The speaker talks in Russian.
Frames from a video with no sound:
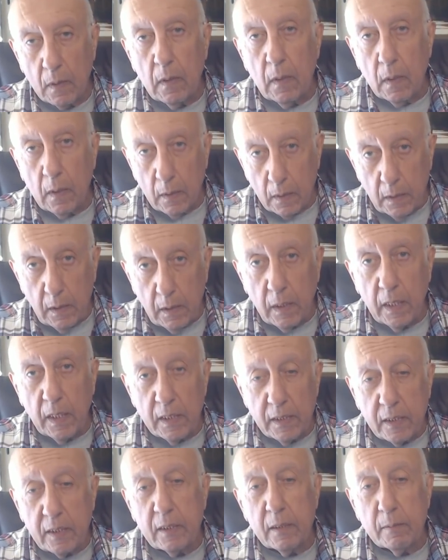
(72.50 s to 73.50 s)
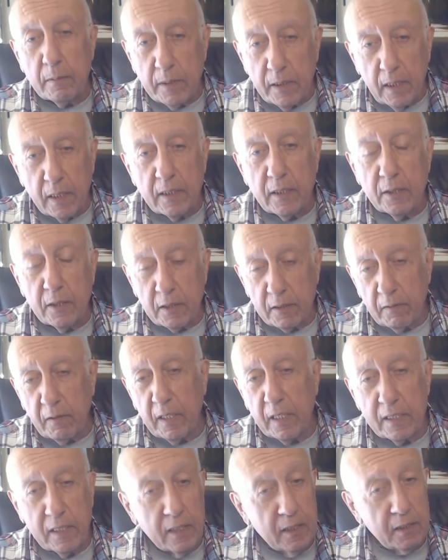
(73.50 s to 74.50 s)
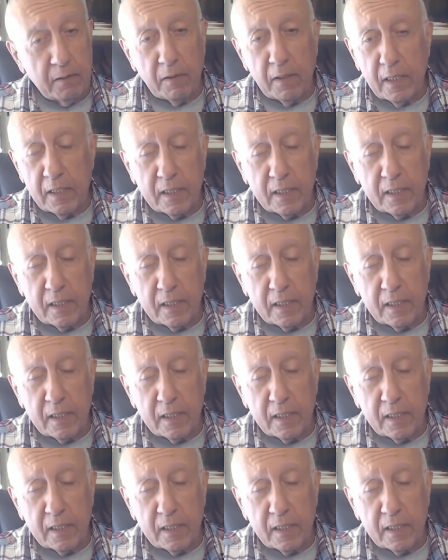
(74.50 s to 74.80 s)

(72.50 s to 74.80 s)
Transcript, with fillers: Есть, есть, называет, называется